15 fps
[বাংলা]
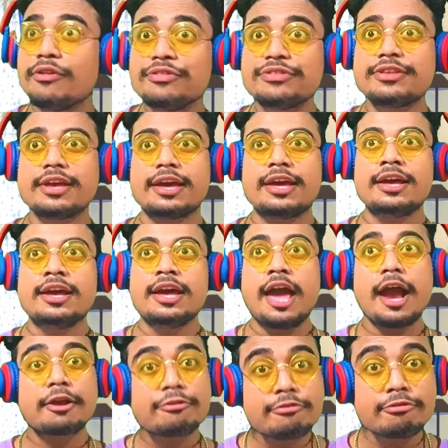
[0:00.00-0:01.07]
বলছে
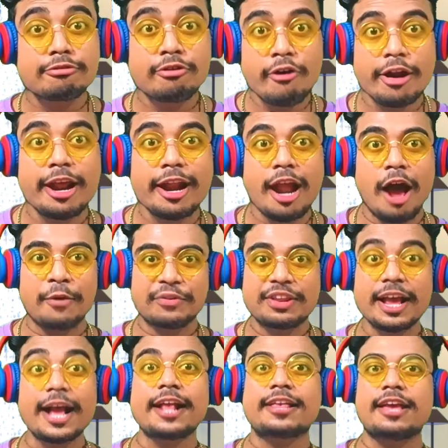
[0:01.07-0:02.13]
একটু করে নাও
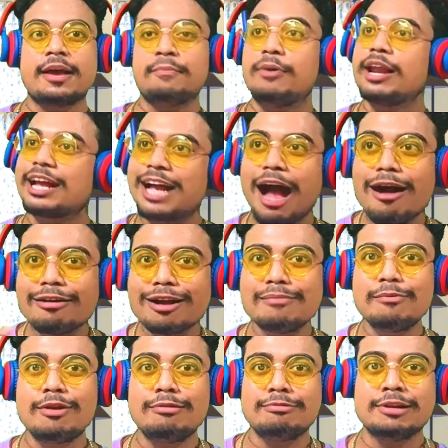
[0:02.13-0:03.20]
ঠিক আছে বলে কাউকে
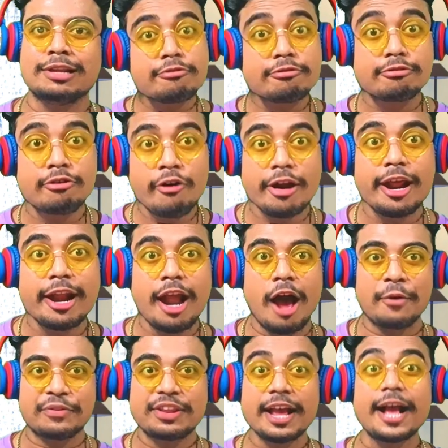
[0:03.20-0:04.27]
বলবো একটু করে
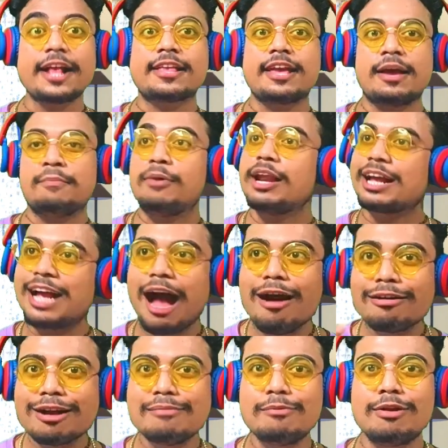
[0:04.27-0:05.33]
নাও ঠিক আছে বলে কাউকে